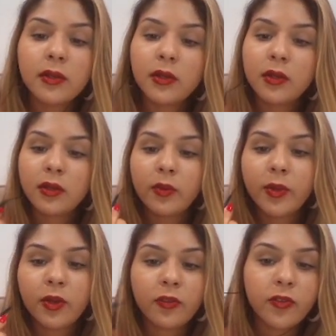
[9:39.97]
Então,
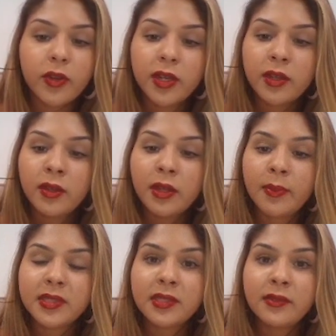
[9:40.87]
microfone aqui, dá para
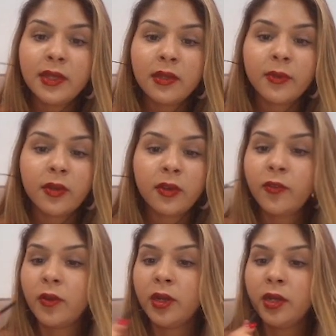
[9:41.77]
vocês verem? Então,
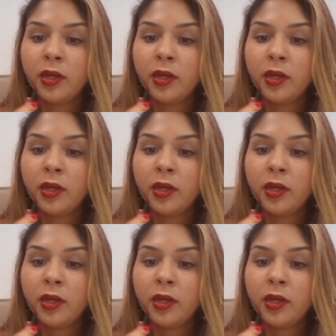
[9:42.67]
microfone